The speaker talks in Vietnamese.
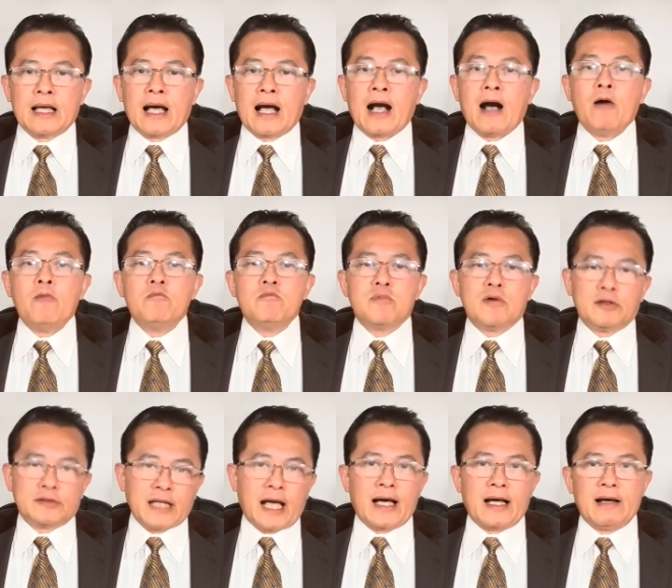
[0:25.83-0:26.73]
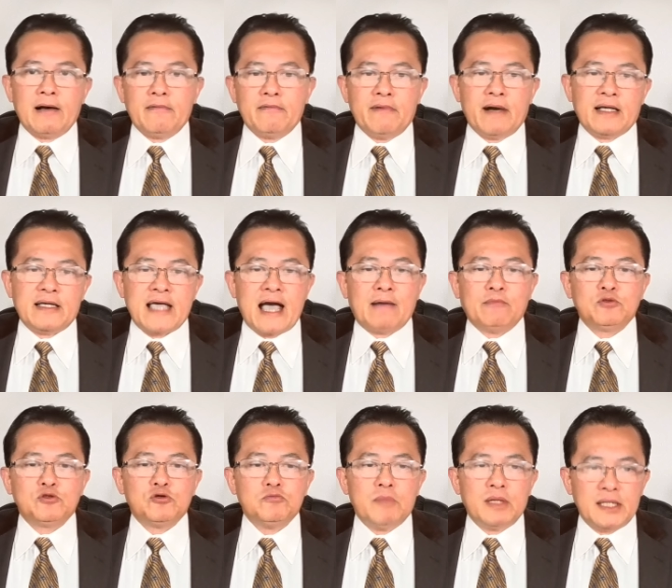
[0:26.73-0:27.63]
là không có tăng và
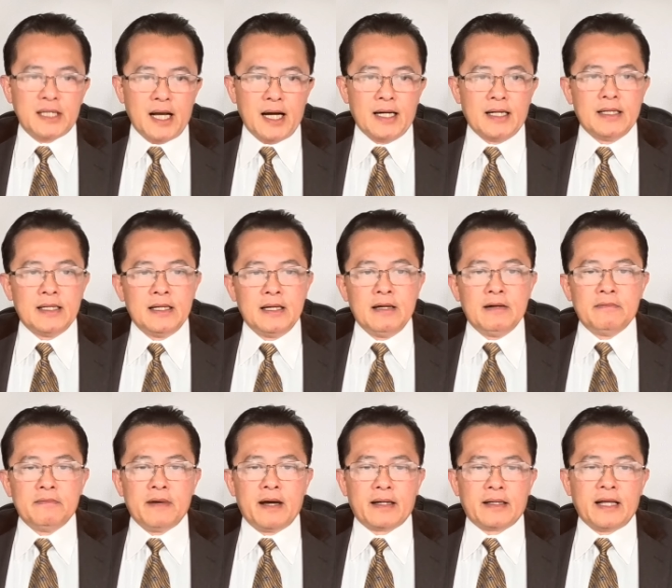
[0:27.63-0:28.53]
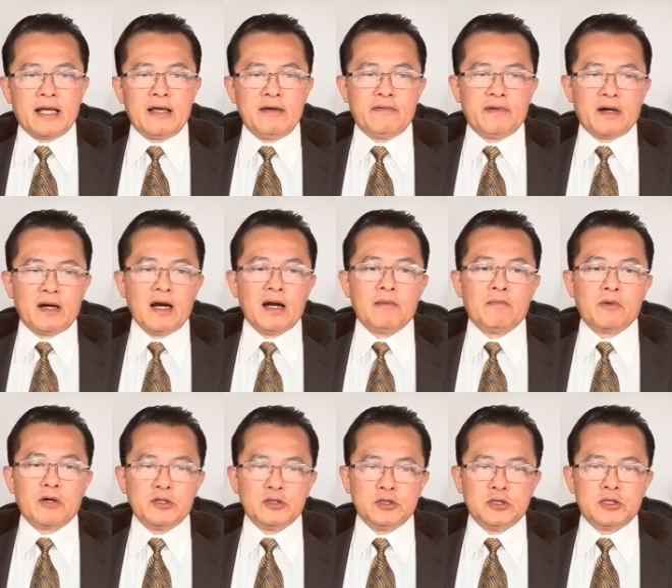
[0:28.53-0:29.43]
giảm xuống bất ngờ. Và đây phải nói là
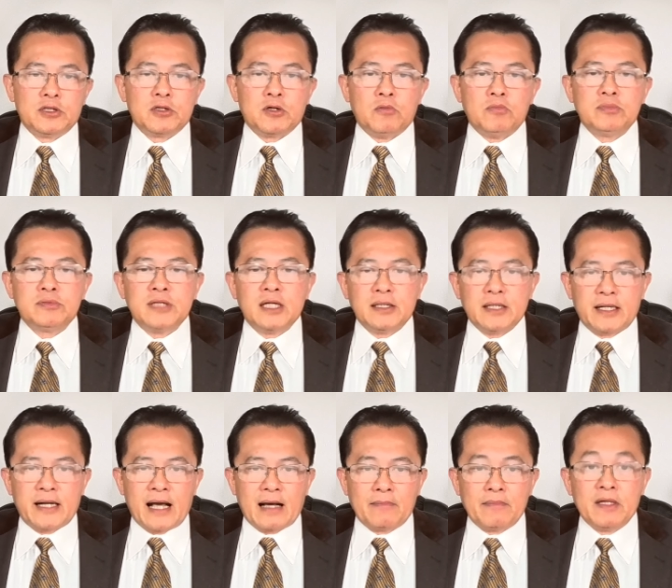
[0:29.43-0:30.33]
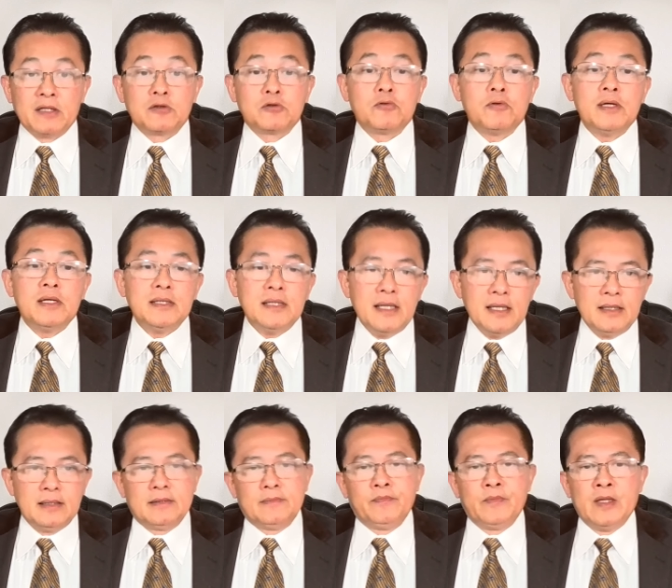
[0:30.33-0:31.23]
một cái chuyện cũng rất là đặc biệt. Tuy
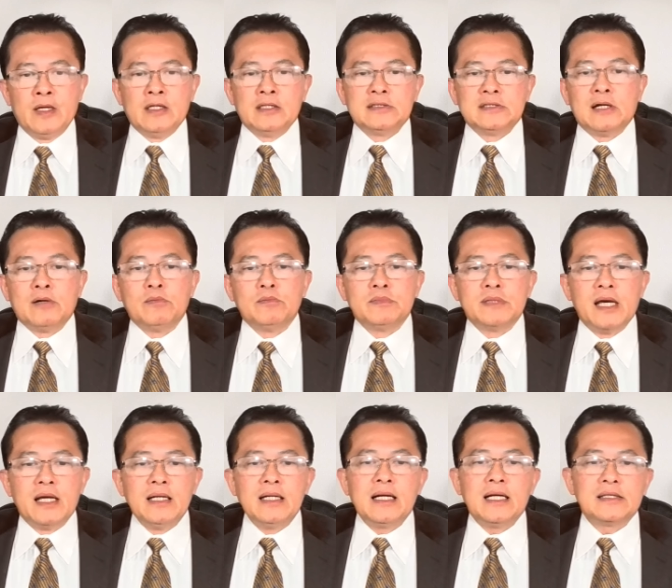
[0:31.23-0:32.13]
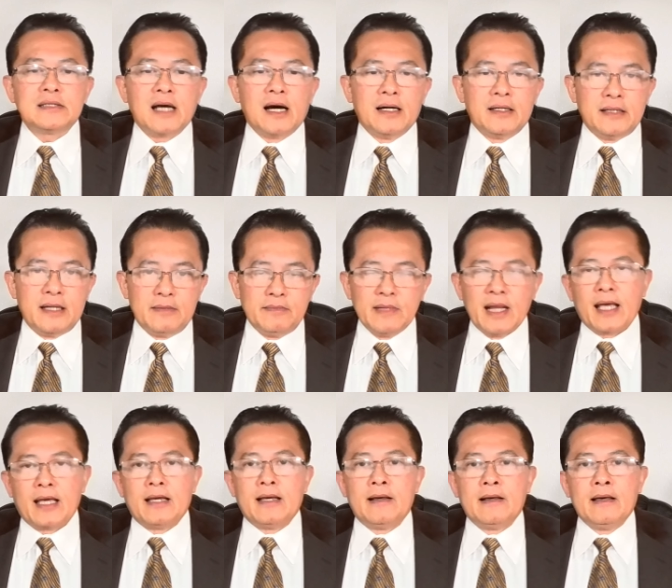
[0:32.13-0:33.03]
nhiên, trong đến cái thời điểm
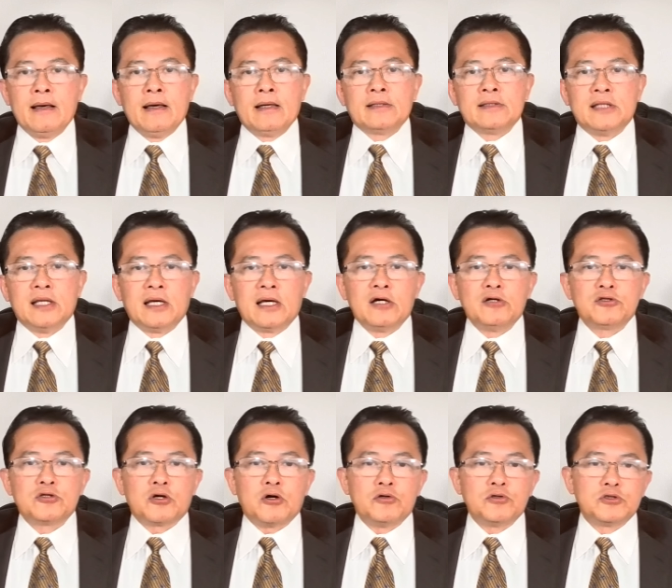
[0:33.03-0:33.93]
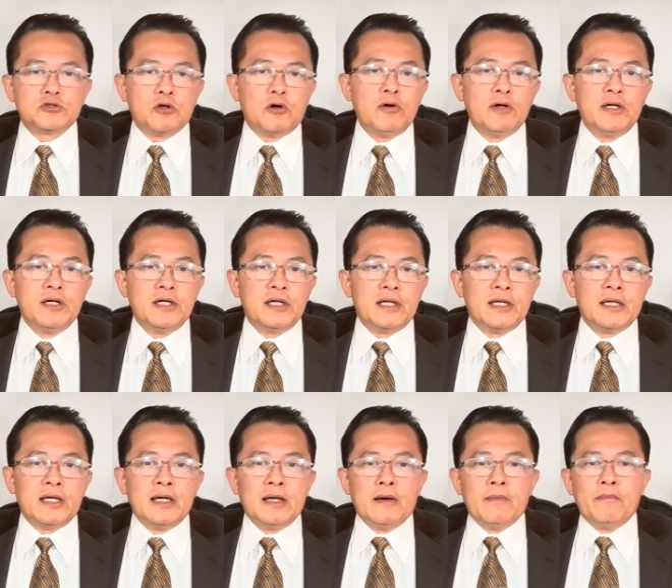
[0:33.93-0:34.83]
này thì có con số
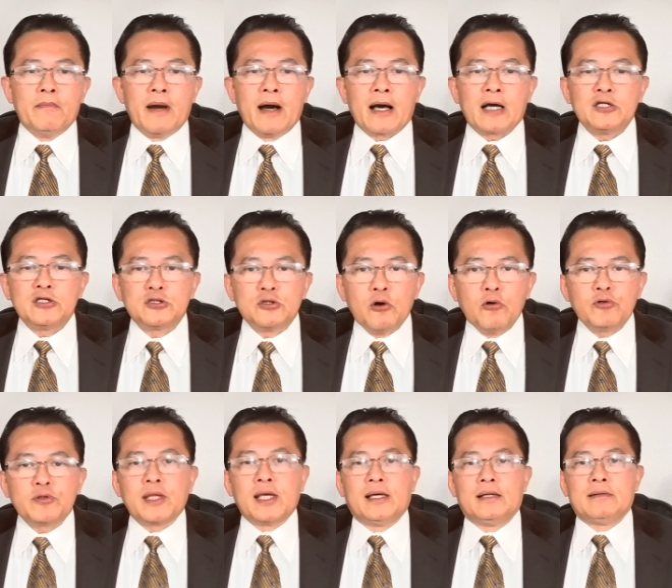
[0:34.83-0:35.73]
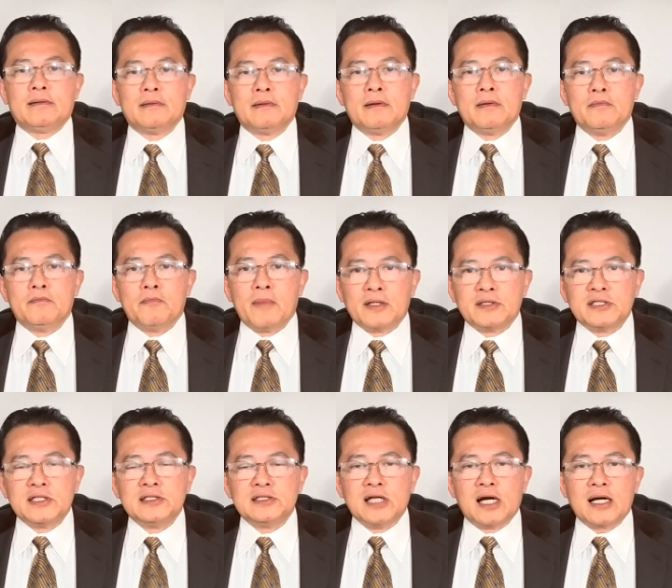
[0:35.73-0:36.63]
người mà cái số tiền mà
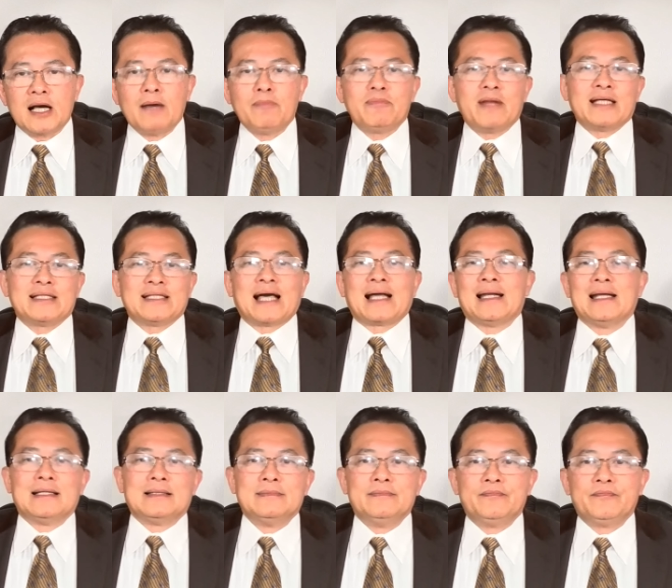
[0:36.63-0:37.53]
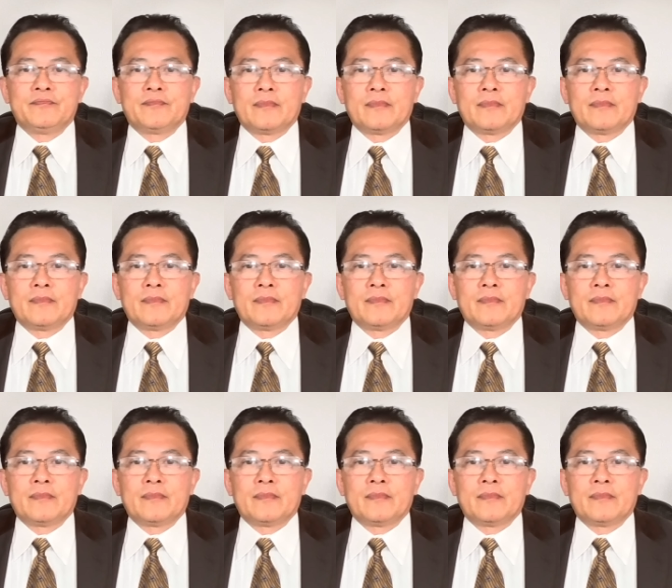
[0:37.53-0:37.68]
xin trợ cấp lại tăng lên